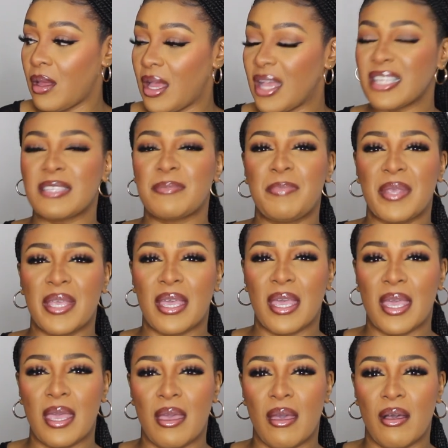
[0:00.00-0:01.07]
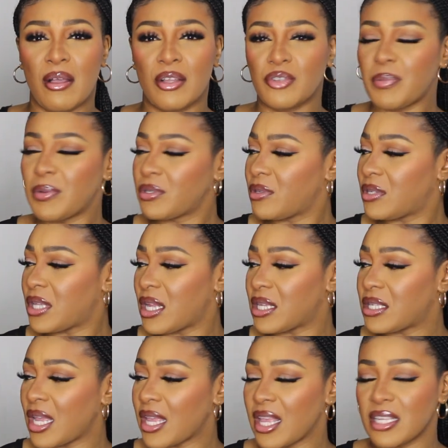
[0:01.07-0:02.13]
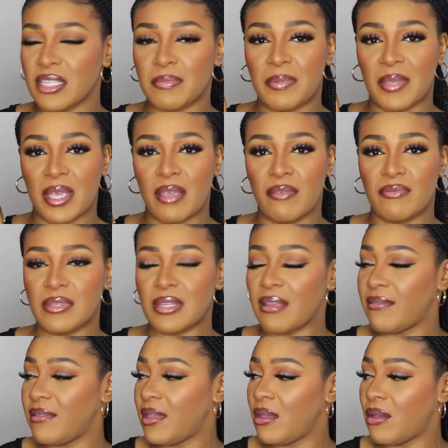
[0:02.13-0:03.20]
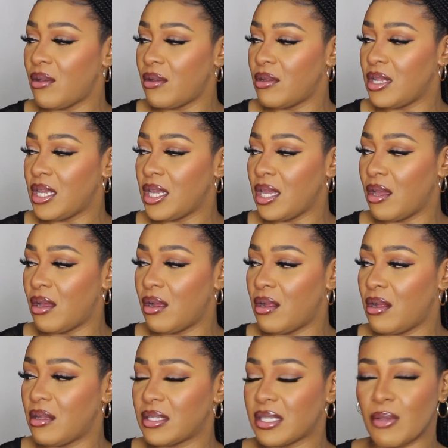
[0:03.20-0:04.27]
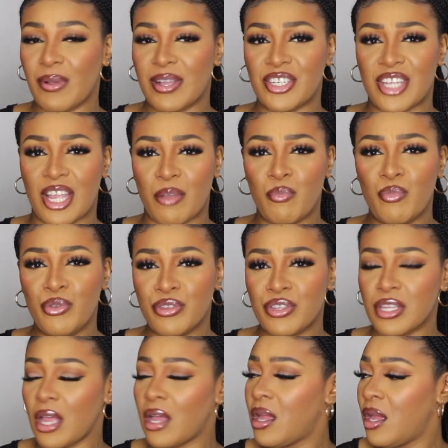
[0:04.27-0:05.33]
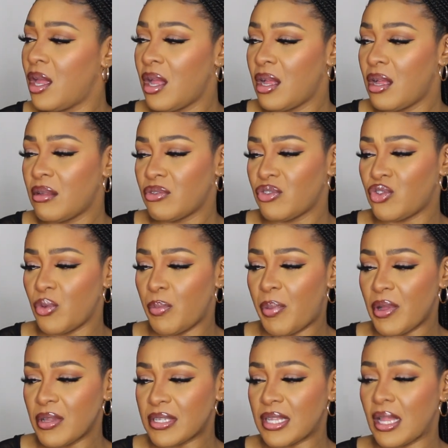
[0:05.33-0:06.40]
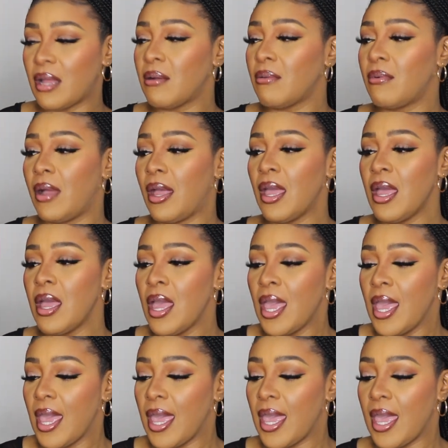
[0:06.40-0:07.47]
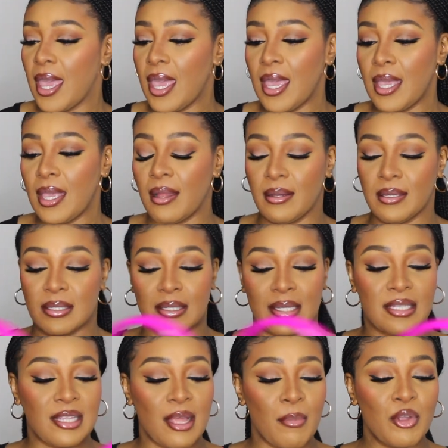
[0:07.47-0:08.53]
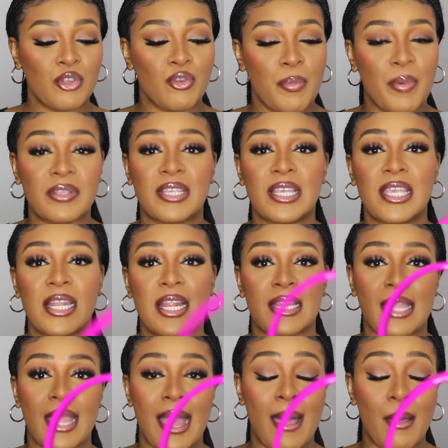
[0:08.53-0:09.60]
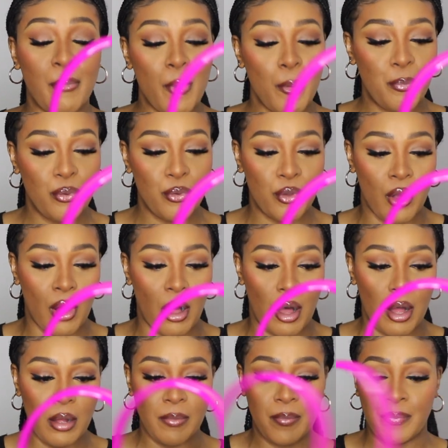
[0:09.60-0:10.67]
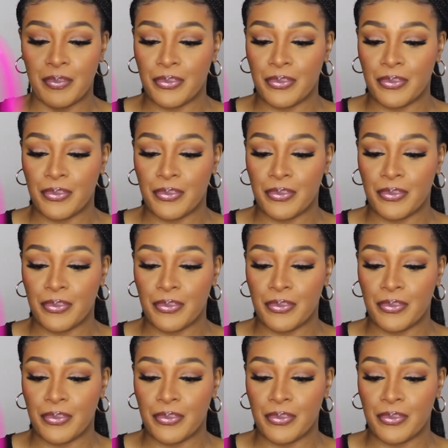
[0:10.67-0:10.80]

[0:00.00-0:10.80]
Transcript: inspiré, euh, je pense que c'est un sac inspiré, vous savez, euh, les, euh, c'est quoi, Jacques Mus, je pense, hein, ouais. Et sincèrement, je pensais qu'il était un peu plus grand,